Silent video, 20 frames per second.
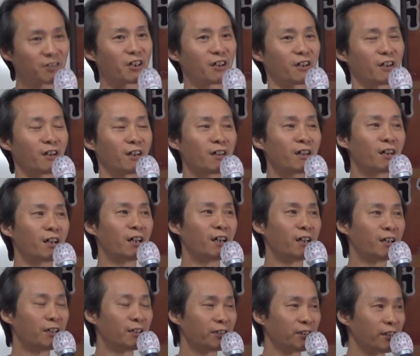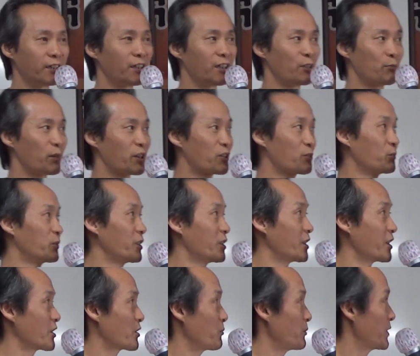제가 예,
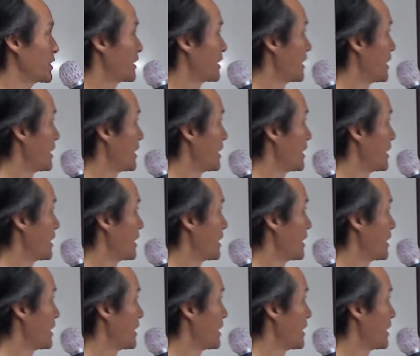말씀드리겠습니다.